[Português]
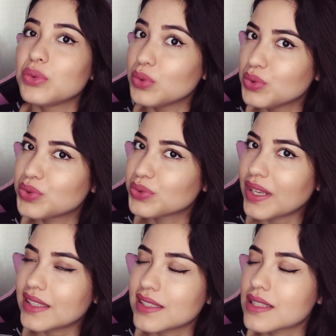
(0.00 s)
Com luxo, com
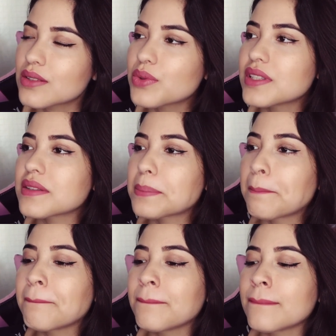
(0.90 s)
nada, essas coisas.
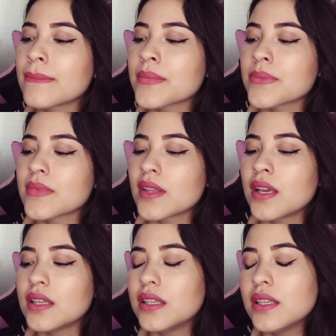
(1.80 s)

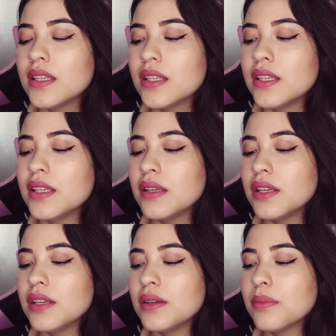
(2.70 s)

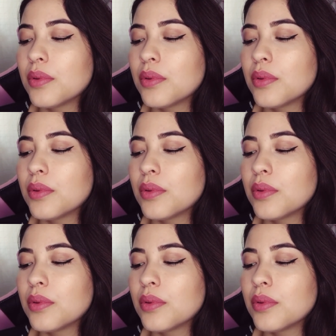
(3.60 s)
E